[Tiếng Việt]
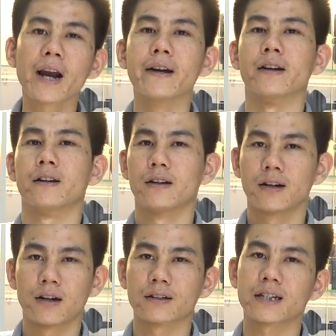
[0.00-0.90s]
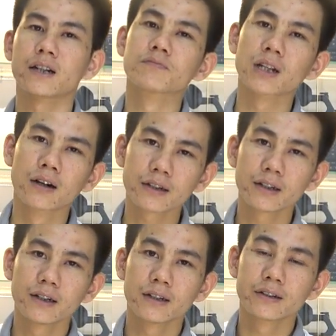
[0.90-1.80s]
thể là sẽ không tới,
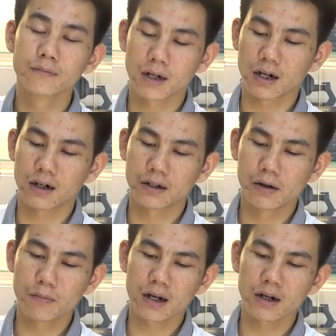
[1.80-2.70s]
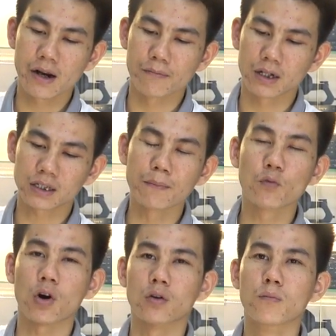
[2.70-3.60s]
nhưng mà nếu mà để mà
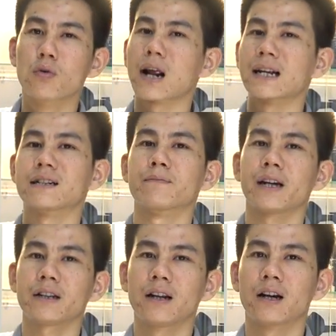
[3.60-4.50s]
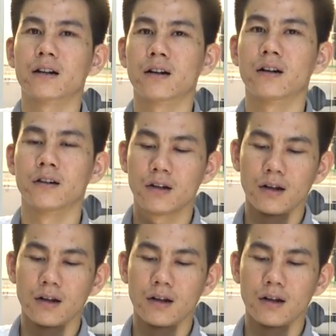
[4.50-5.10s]
tầm khoảng độ một đến hai trăm mét thì là, là,